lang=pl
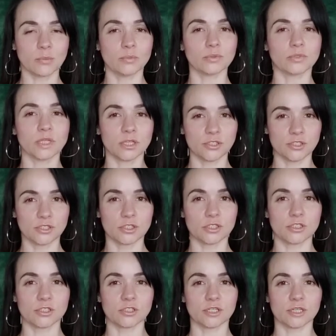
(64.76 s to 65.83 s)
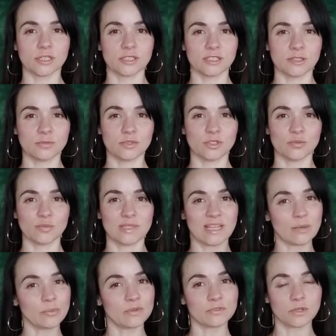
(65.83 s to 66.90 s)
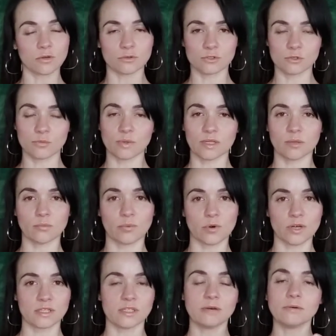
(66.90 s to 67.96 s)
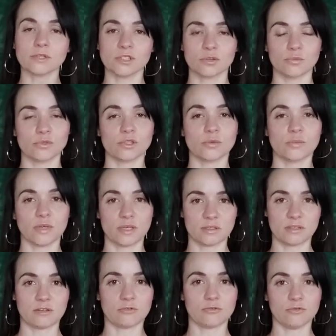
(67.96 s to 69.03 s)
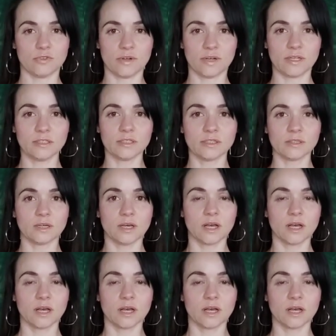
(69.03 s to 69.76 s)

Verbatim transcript: podejście, że chcemy, żeby najpierw ta osoba nam pokazała, że możemy jej zaufać,